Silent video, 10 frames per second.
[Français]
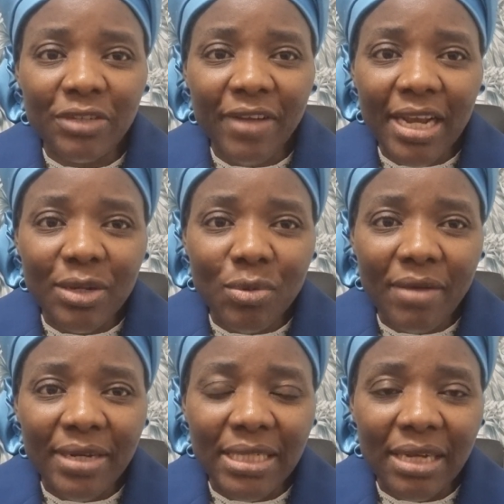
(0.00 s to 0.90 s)
Je vais aller
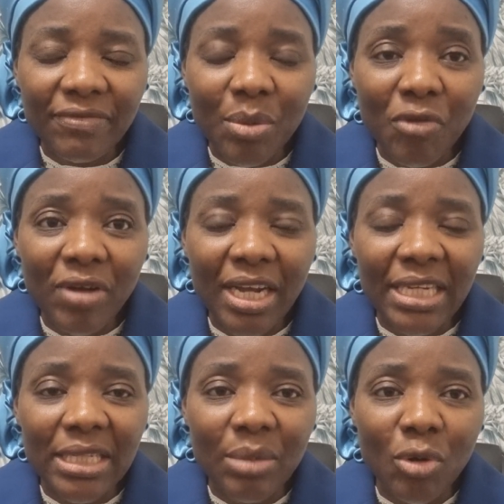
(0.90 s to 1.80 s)
voir les enfants. Moi, voilà
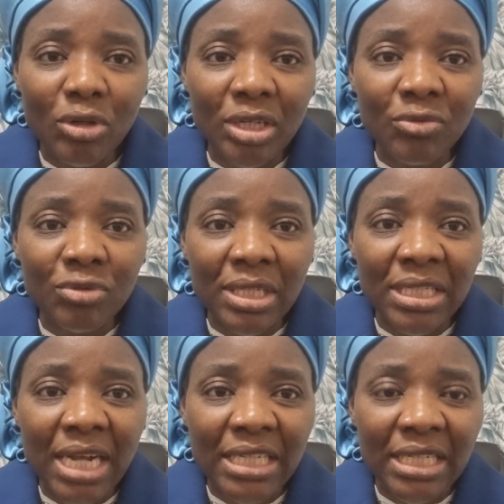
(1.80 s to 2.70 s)
qui démontre tout ce que
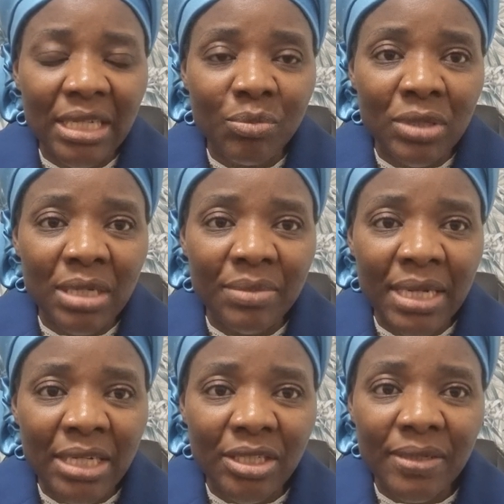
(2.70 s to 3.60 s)
j'ai acheté pour
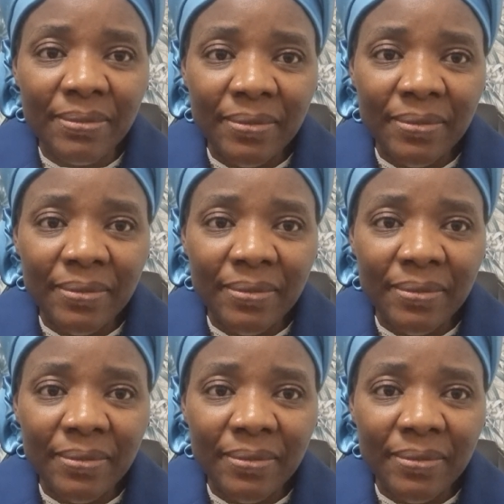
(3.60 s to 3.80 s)
déménager.